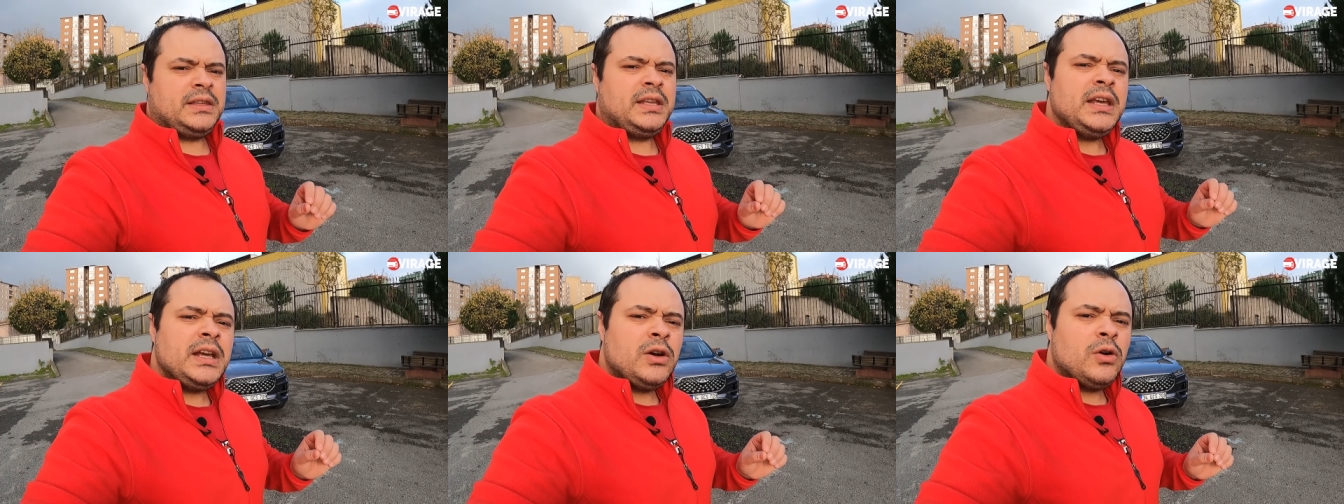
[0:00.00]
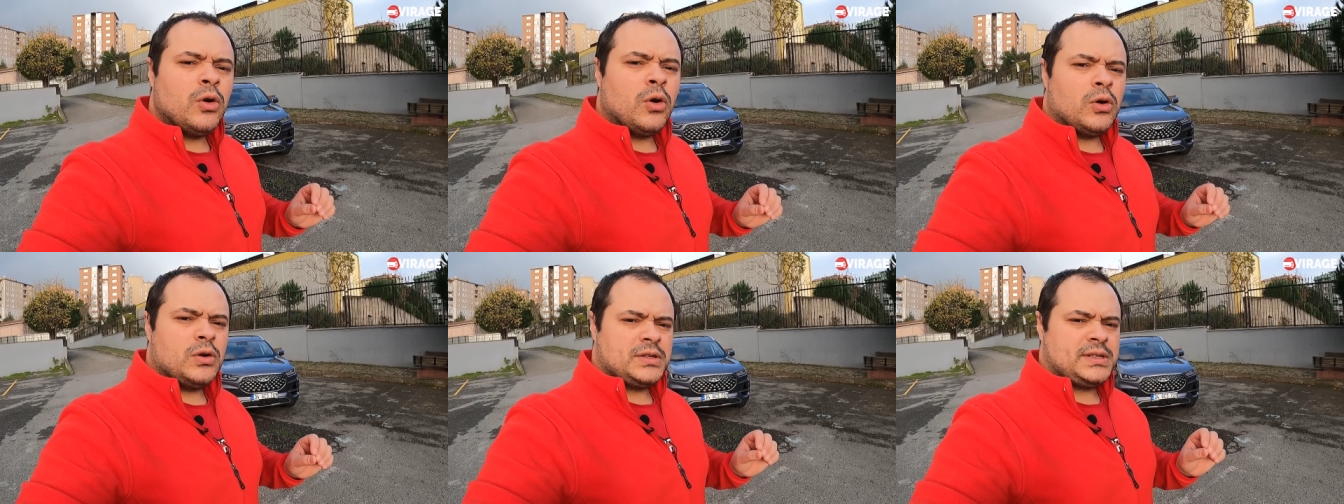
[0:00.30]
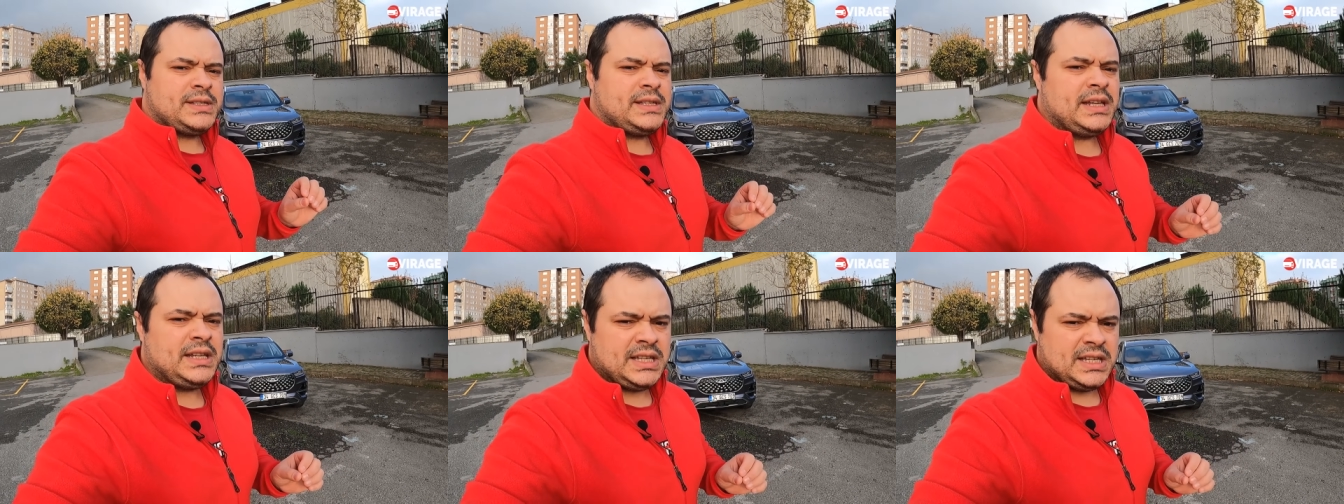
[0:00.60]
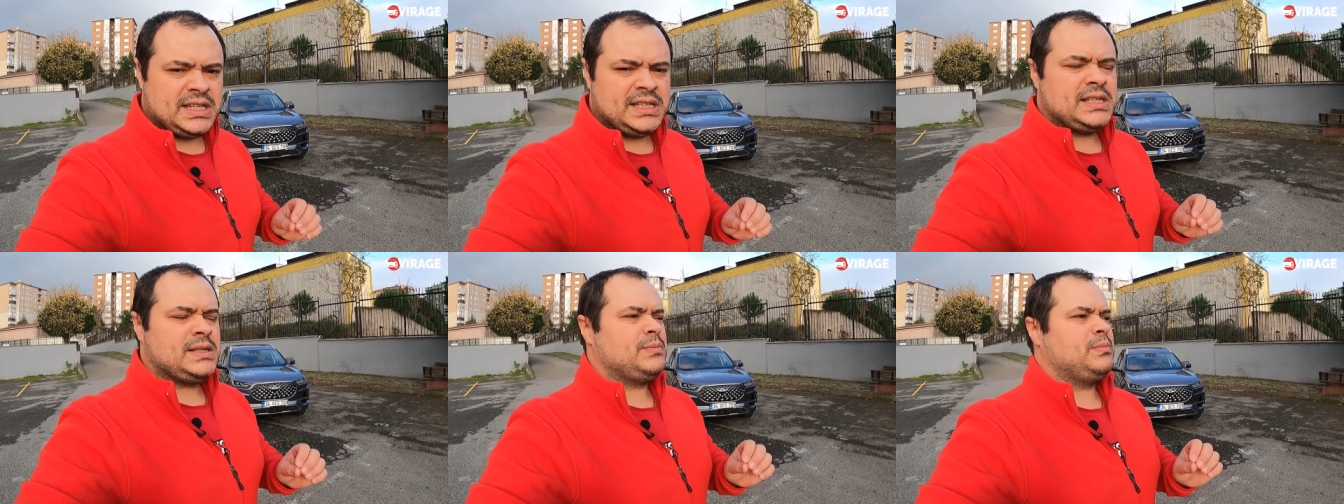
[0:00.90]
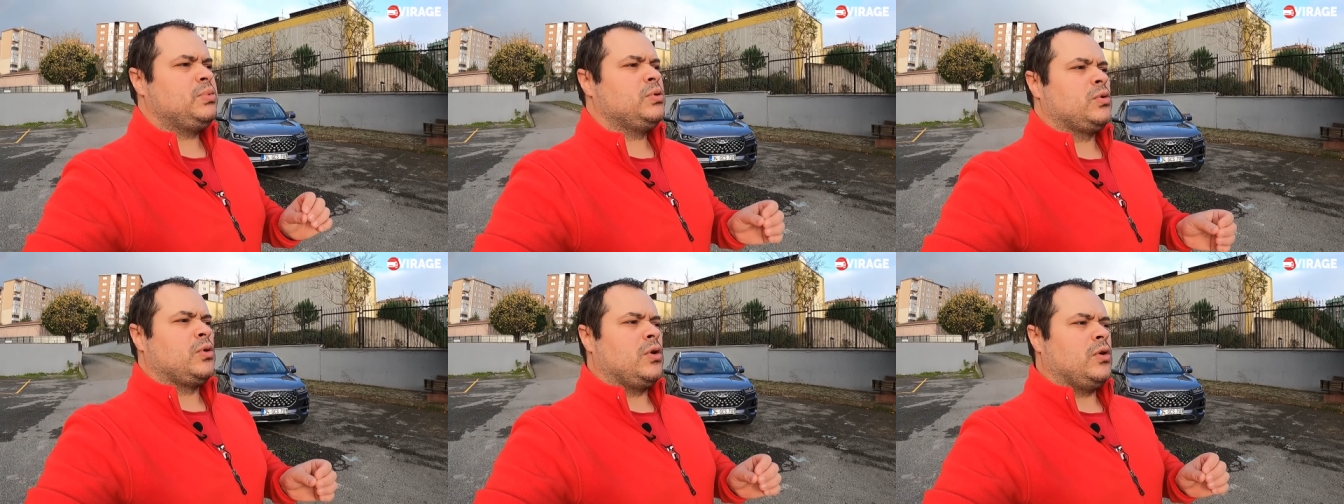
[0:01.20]
Tiggo
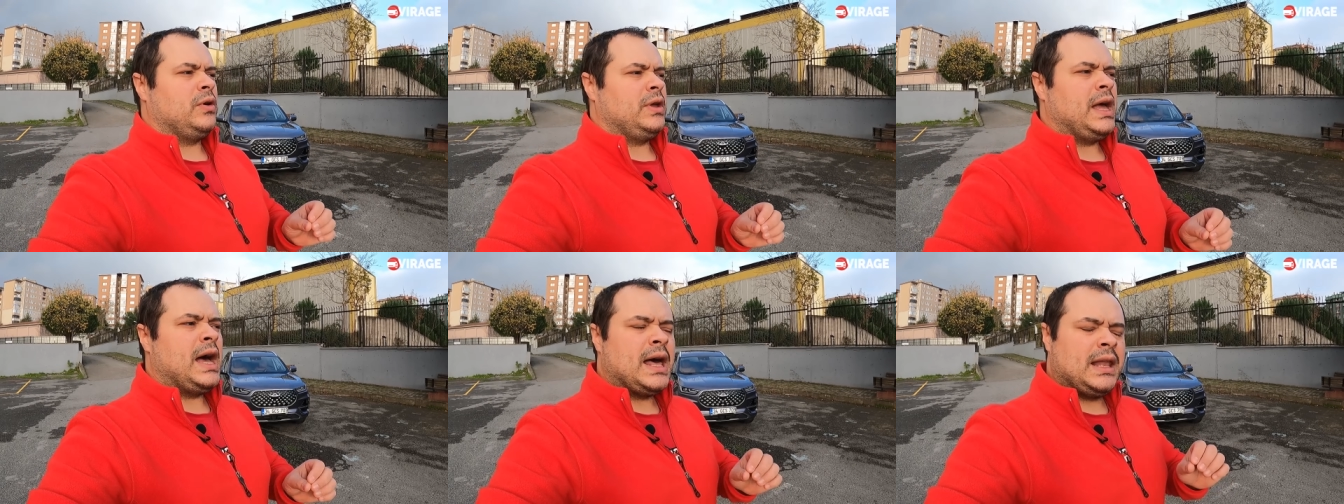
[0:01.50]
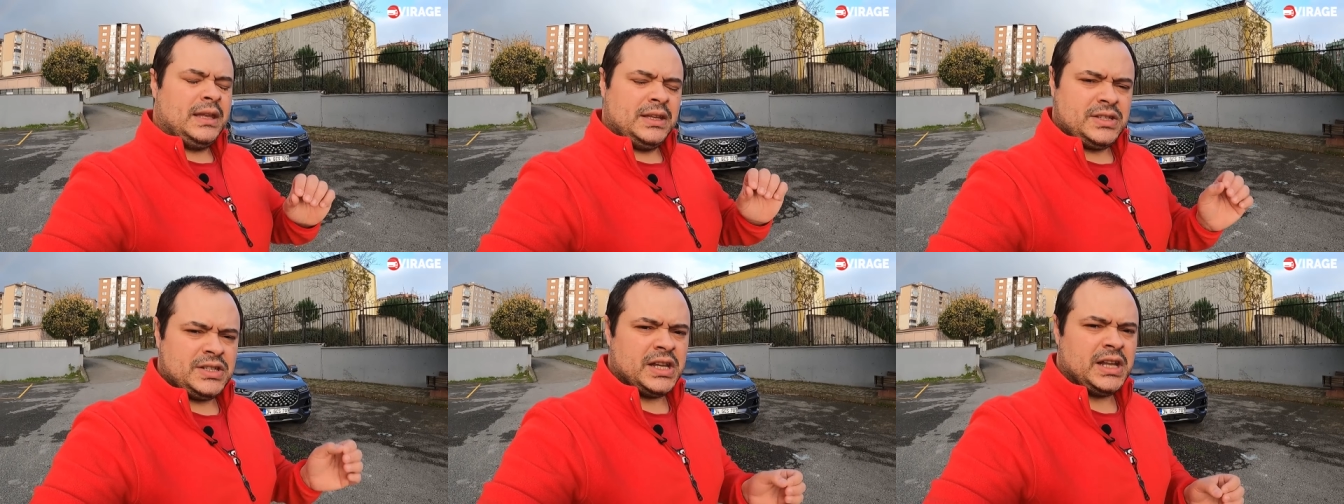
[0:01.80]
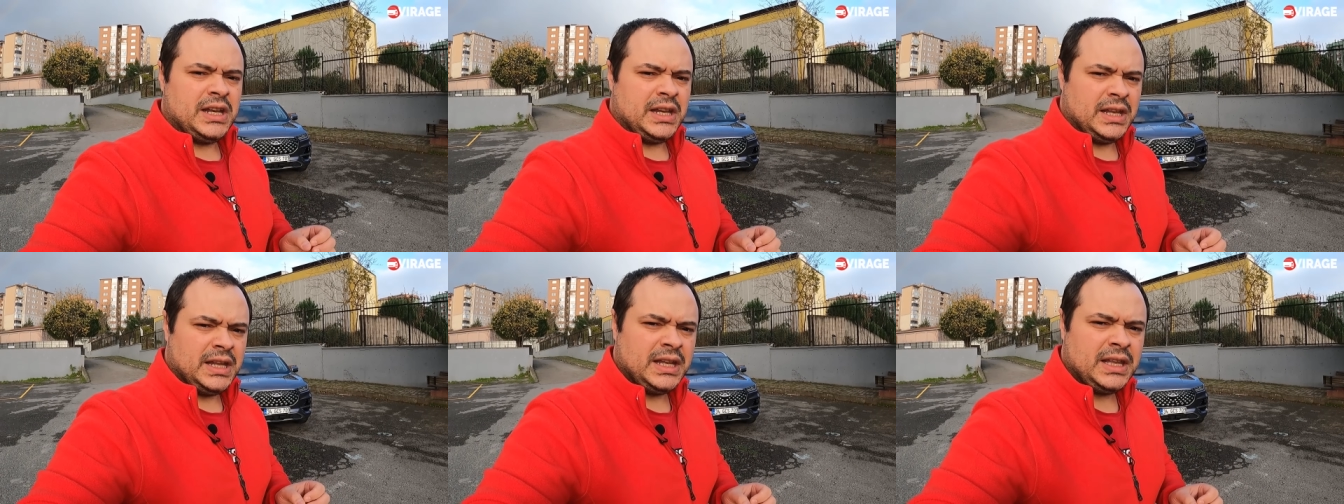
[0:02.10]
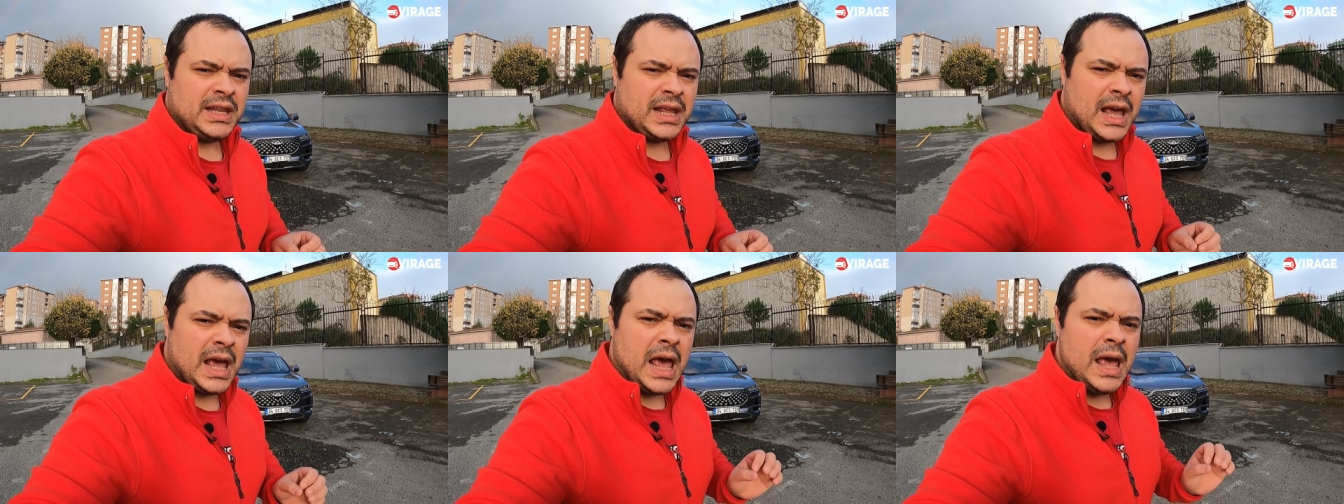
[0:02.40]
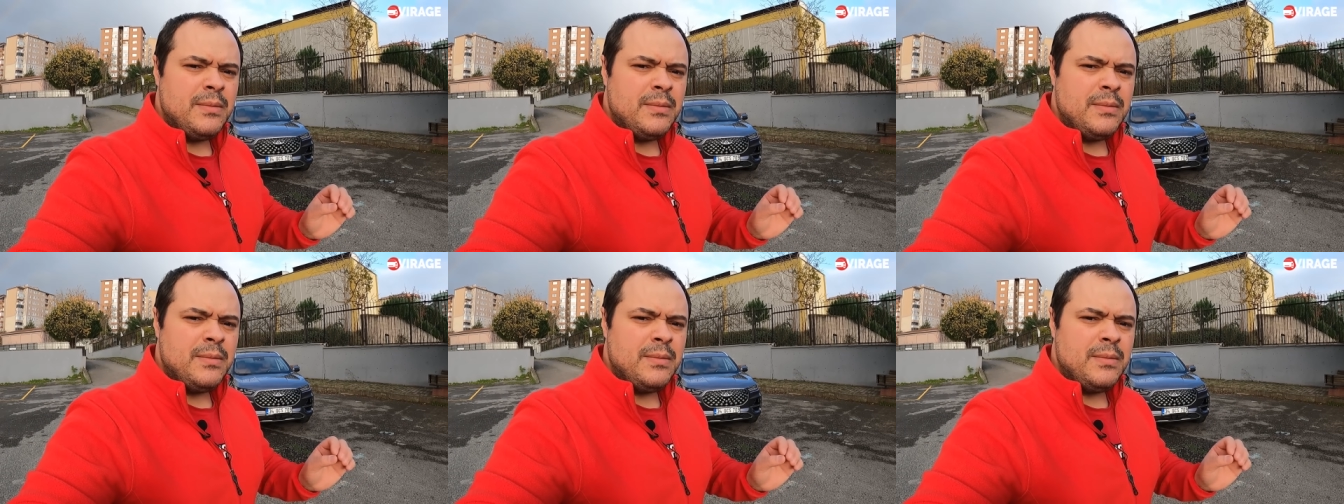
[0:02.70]
8 Pro yani Cherry'nin